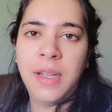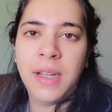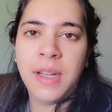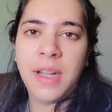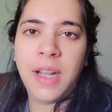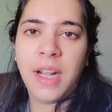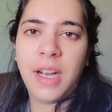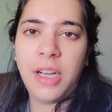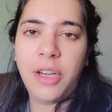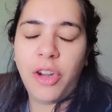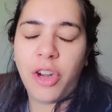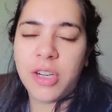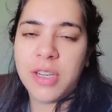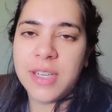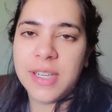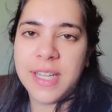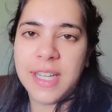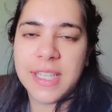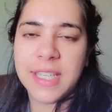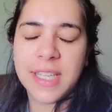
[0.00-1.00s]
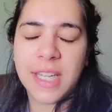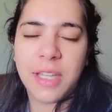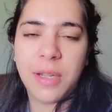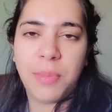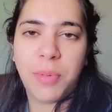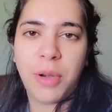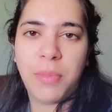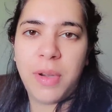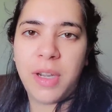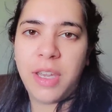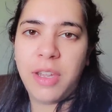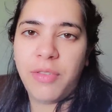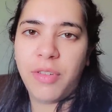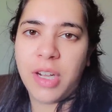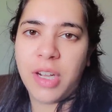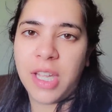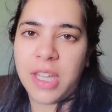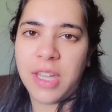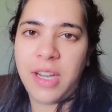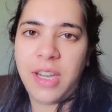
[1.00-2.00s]
कल डॉक्टर के साथ अपॉइंटमेंट थी वो
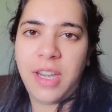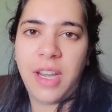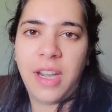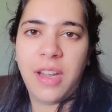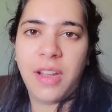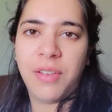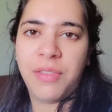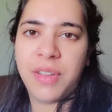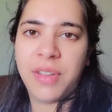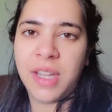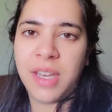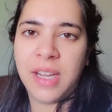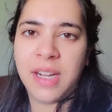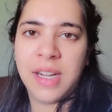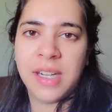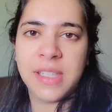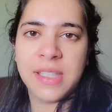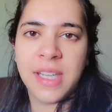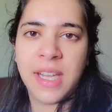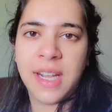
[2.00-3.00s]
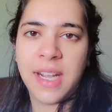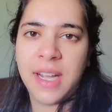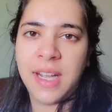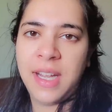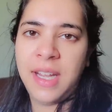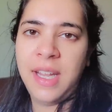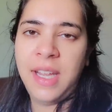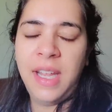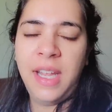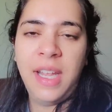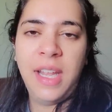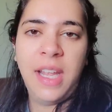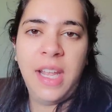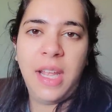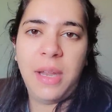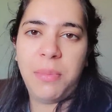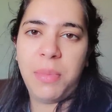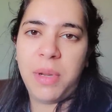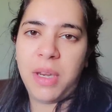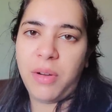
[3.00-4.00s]
कहता डेढ़ हफ्ता निकल जाएगा
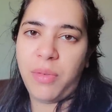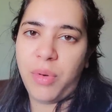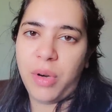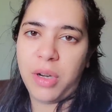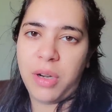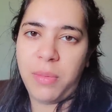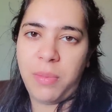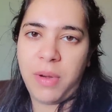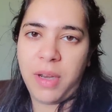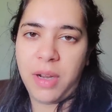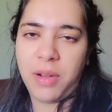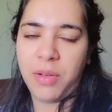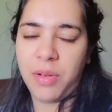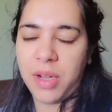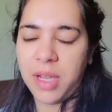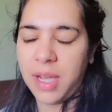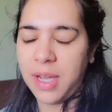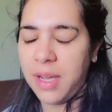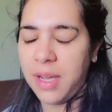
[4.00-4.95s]
एंड मेरा वाटर ब्रेक हो गया